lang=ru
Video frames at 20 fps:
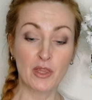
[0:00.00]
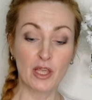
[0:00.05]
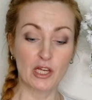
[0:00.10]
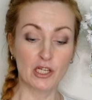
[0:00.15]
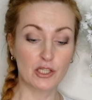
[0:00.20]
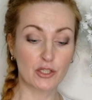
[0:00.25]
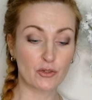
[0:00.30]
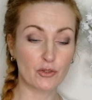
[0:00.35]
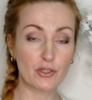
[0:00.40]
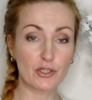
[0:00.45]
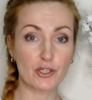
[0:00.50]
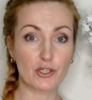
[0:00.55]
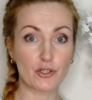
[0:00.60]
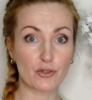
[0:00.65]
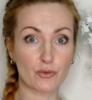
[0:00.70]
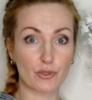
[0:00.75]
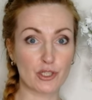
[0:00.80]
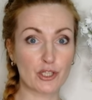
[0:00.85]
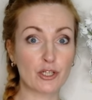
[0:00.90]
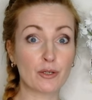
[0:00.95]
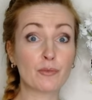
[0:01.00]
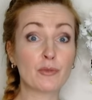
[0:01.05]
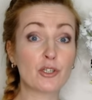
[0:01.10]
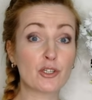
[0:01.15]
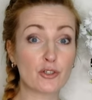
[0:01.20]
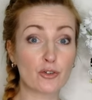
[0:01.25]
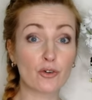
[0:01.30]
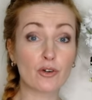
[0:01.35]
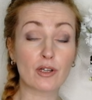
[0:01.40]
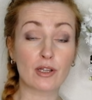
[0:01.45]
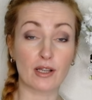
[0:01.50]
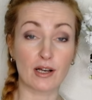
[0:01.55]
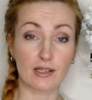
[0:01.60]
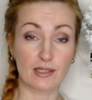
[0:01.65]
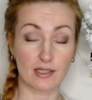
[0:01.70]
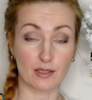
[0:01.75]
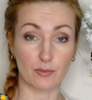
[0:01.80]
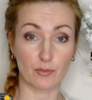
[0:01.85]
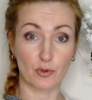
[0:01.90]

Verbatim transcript: что еще чем еще классно